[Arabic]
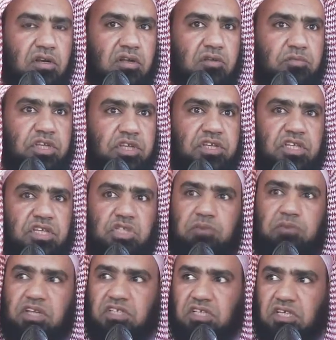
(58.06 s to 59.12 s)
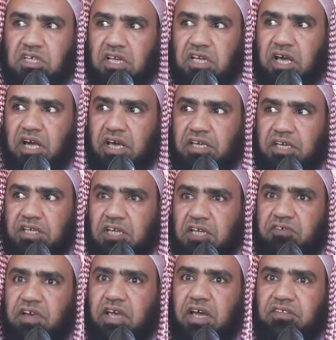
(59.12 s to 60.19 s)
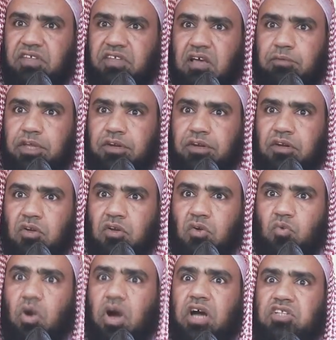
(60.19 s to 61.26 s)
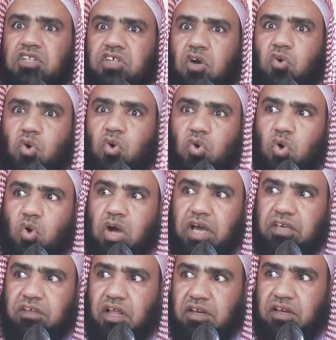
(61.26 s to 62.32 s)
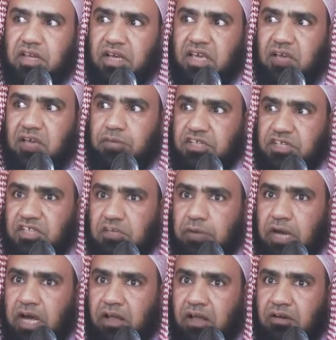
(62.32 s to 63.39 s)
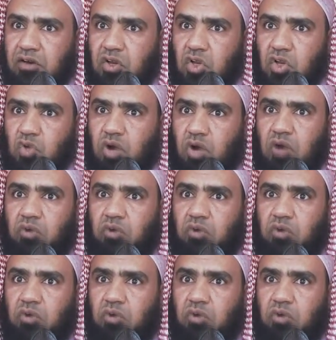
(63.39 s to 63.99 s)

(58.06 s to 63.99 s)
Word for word: بالنسبة إلى غيرك فيعتبر وقد يكون خيرا لك باعتبار وهو